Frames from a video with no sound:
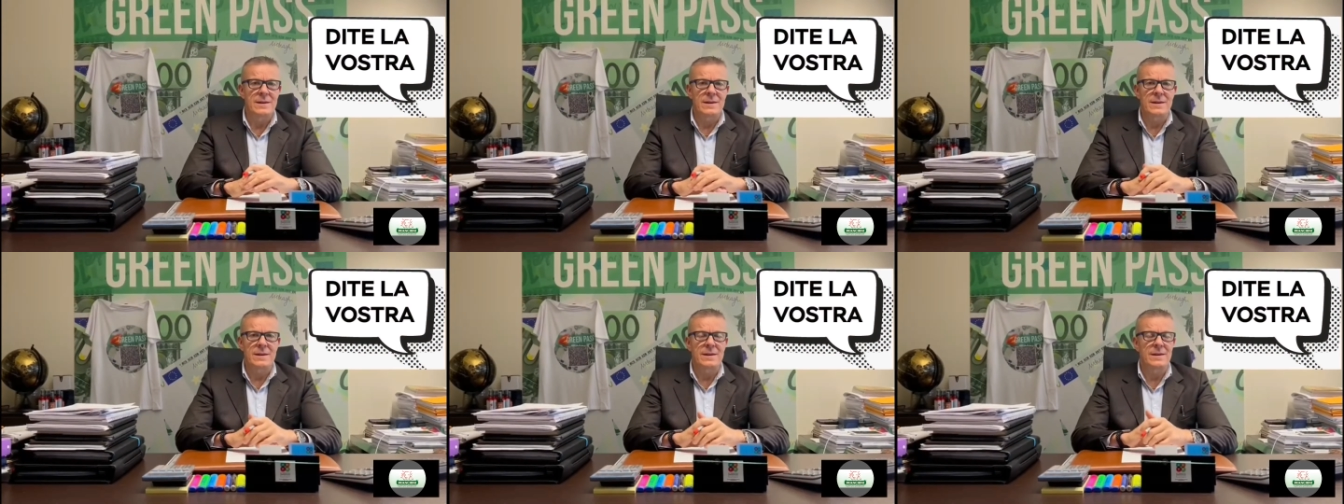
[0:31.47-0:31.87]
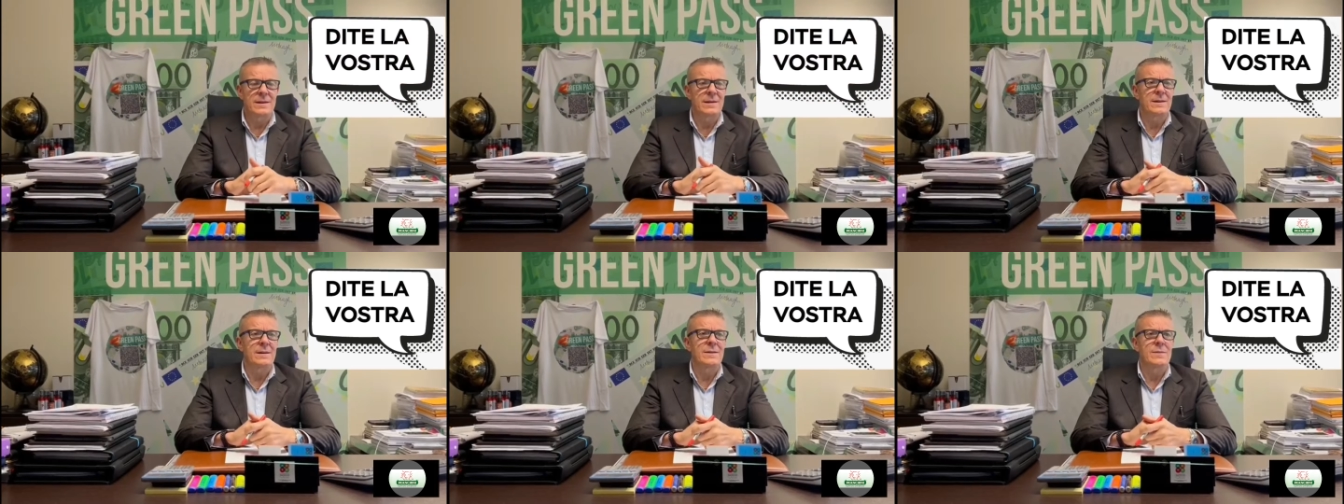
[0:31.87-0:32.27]

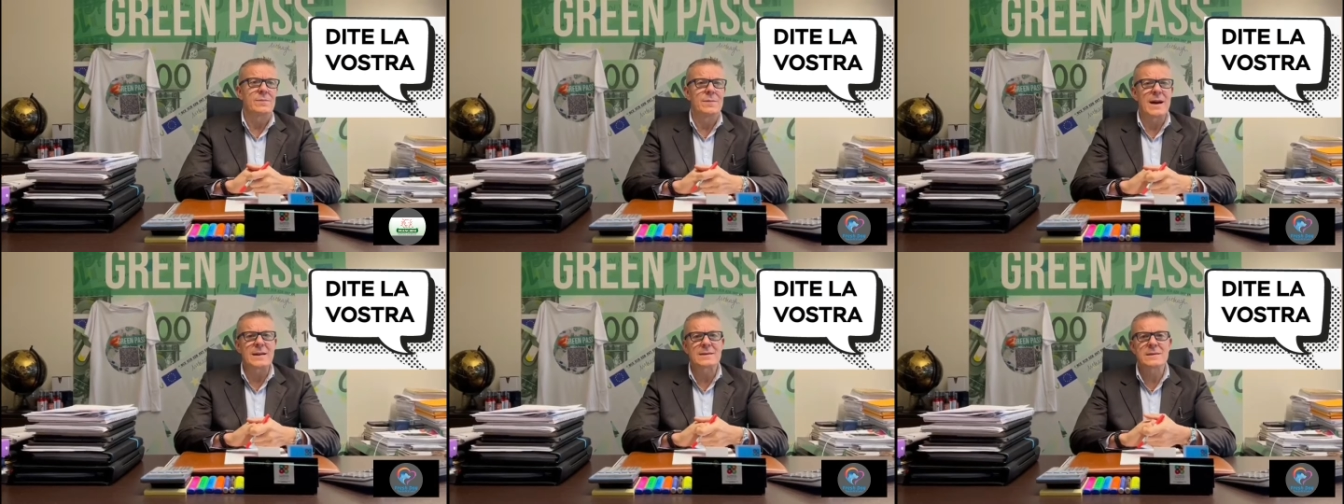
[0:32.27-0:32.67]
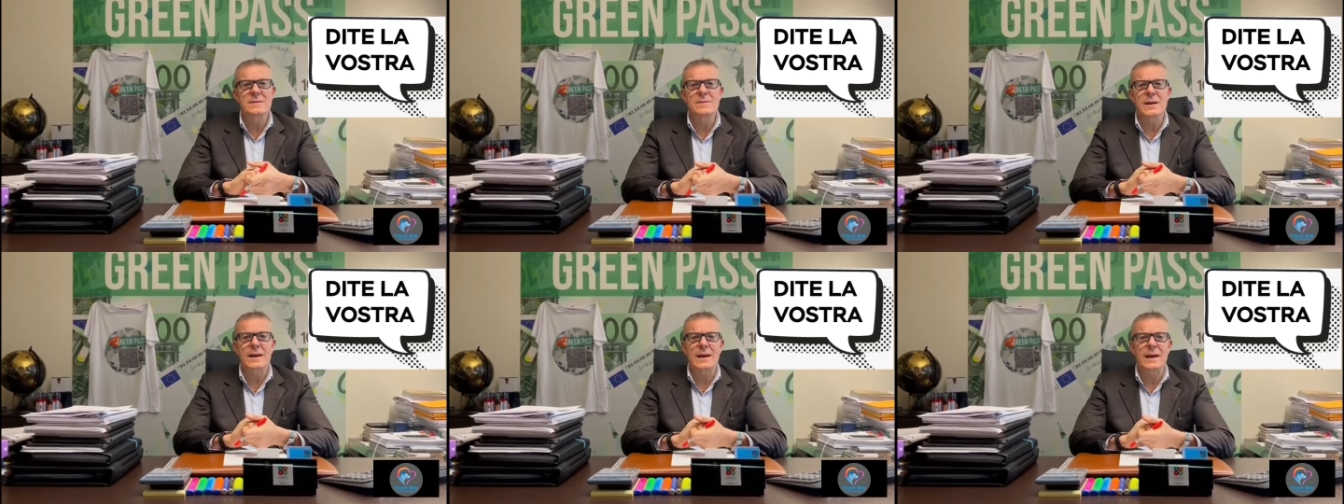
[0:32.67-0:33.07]
eh,
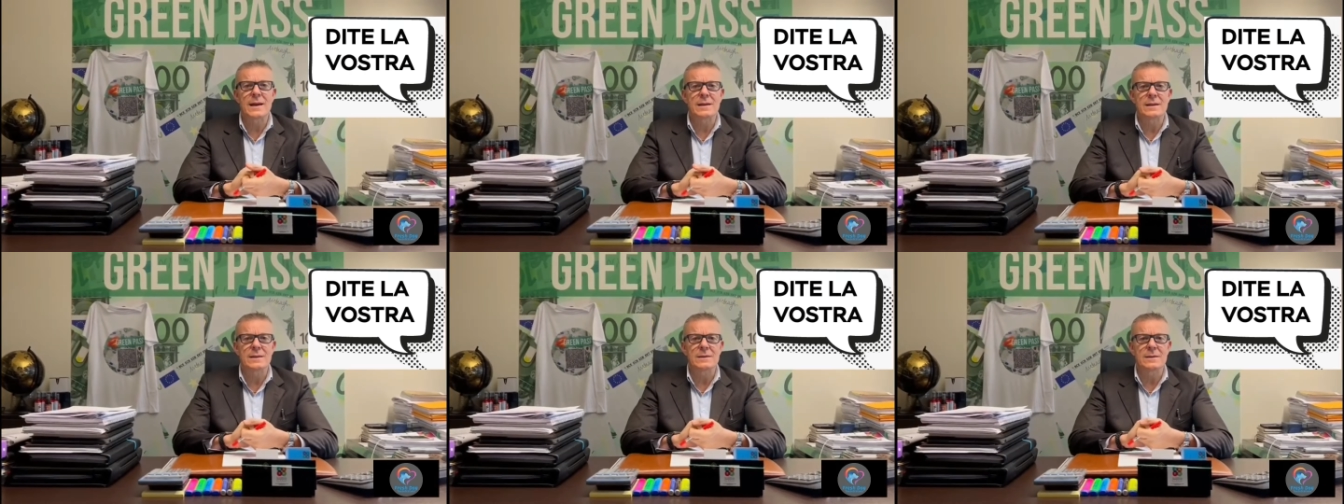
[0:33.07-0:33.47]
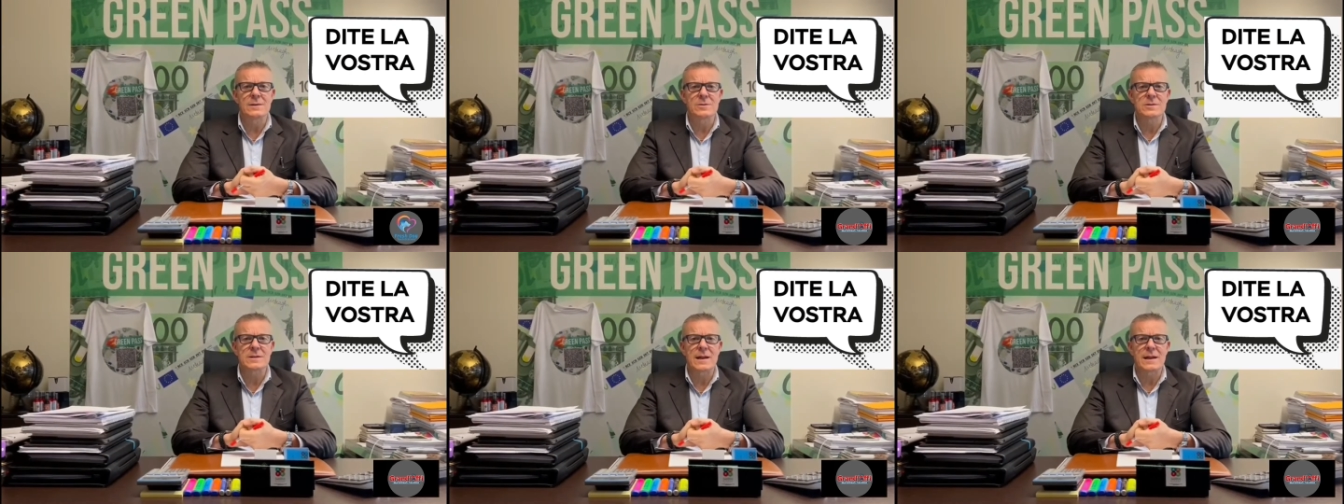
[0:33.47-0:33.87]
massime cariche
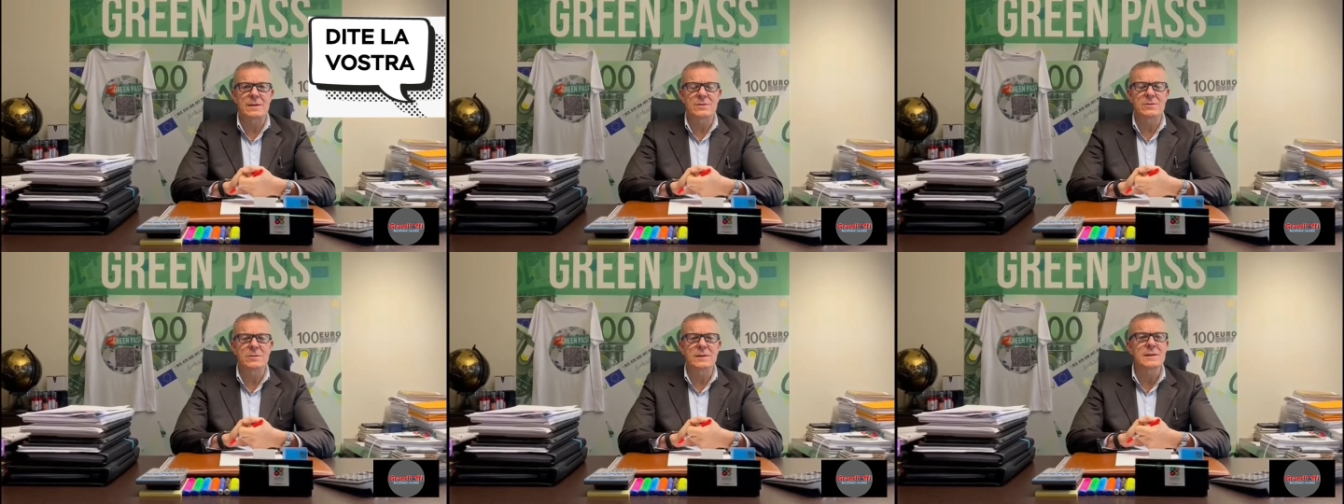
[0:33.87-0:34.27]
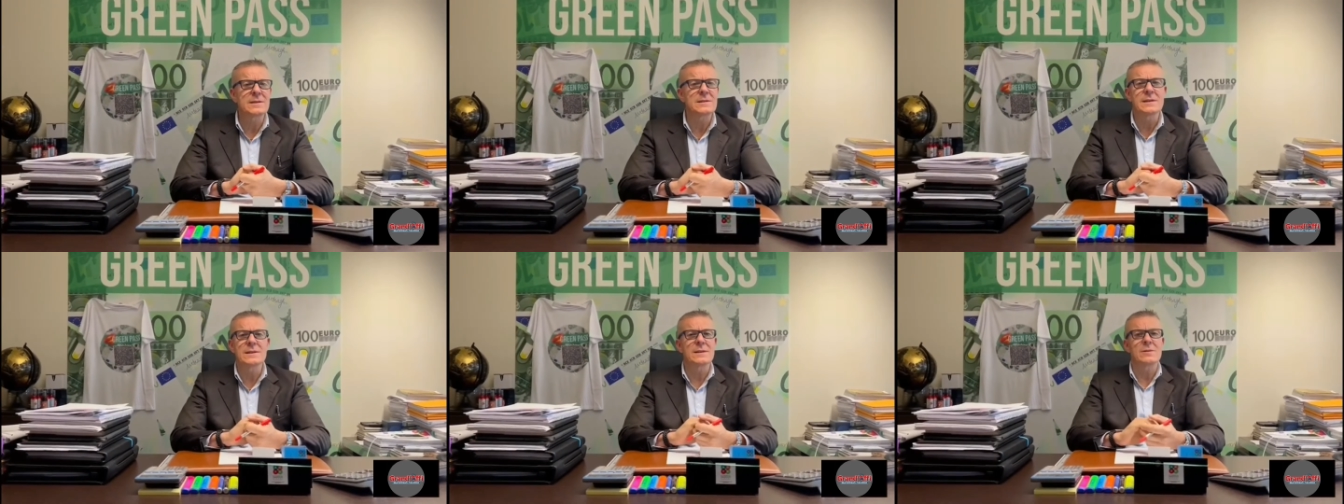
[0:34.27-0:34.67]
dello Stato che
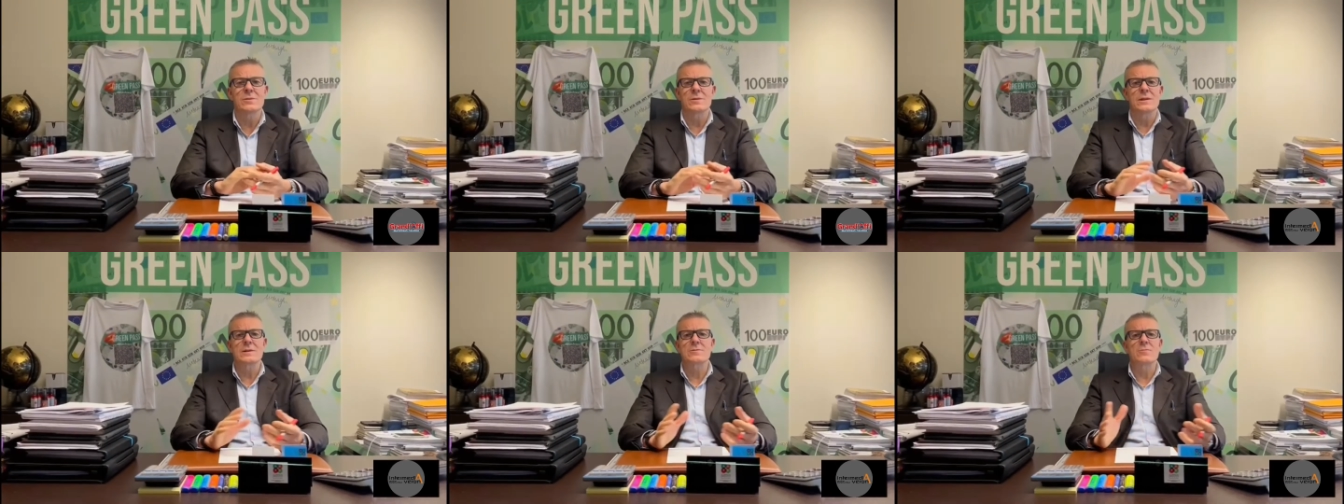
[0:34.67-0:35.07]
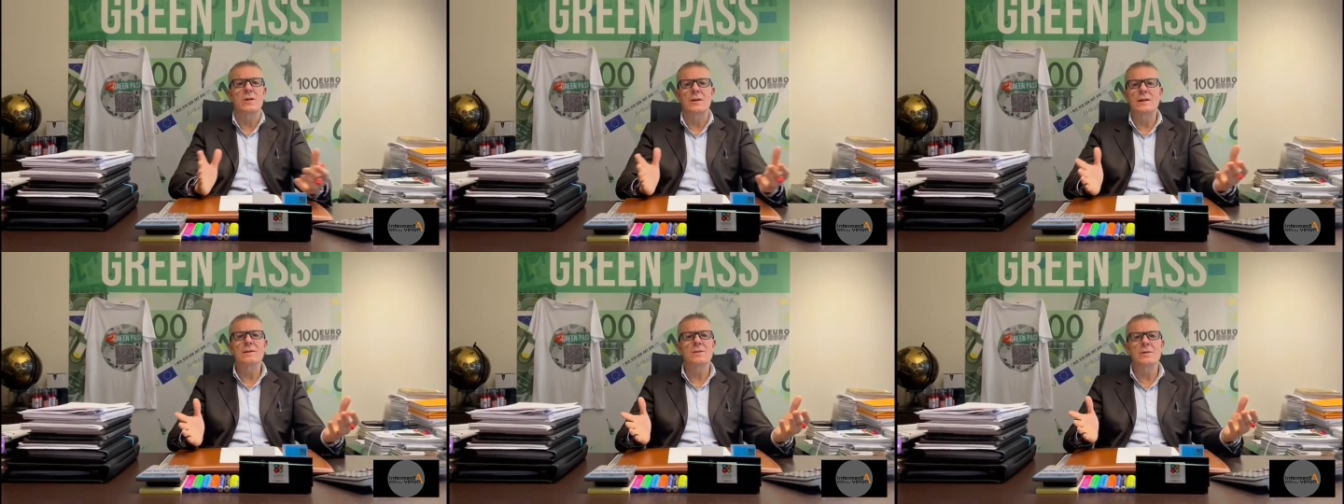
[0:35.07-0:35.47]
si ritorna a
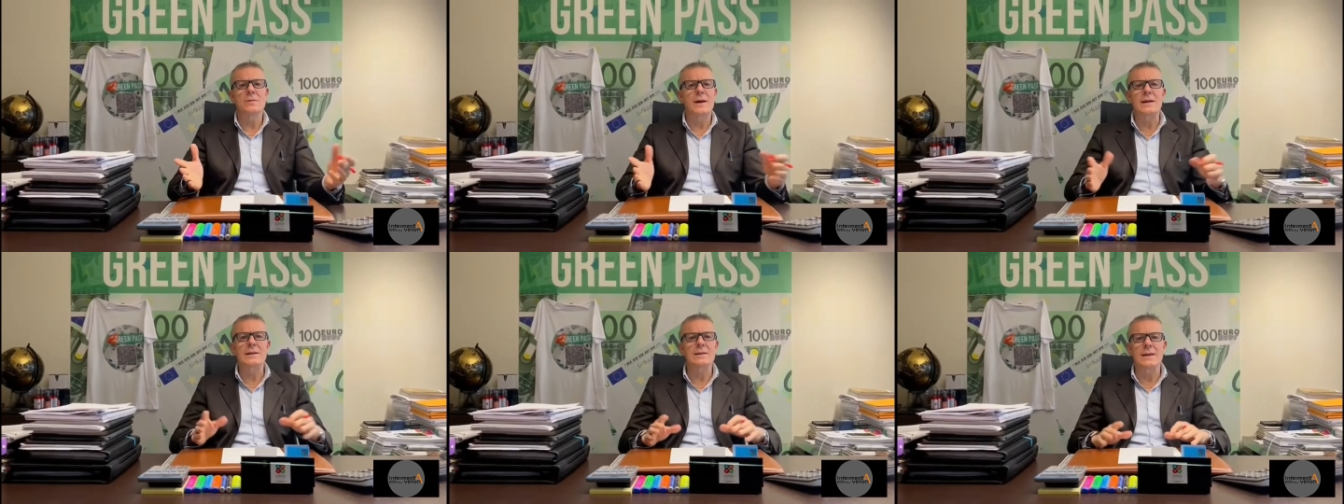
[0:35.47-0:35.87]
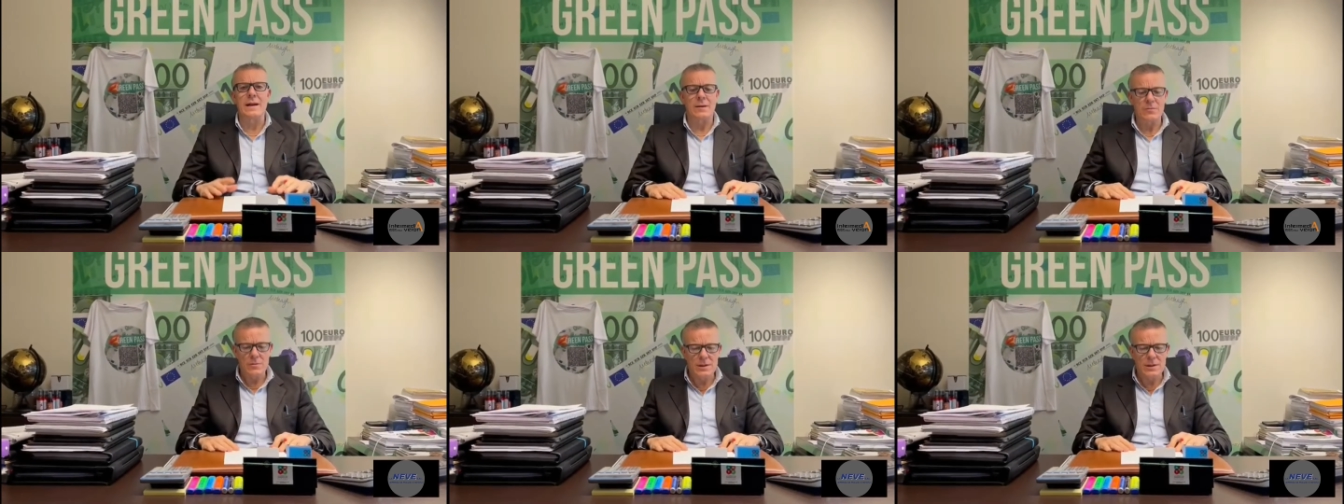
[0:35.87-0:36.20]
scuola in normalità.